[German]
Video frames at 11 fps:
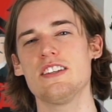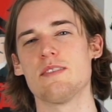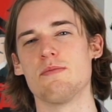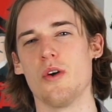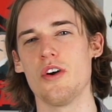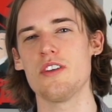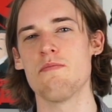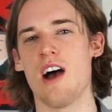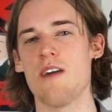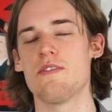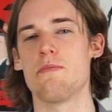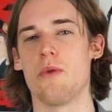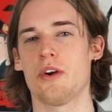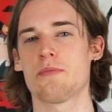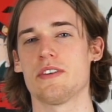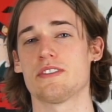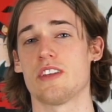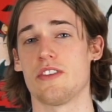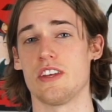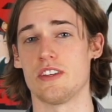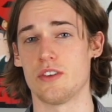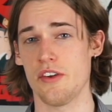im neuen Marvel-Blockbuster
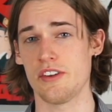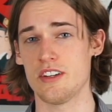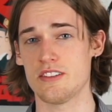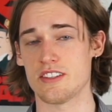The Eternals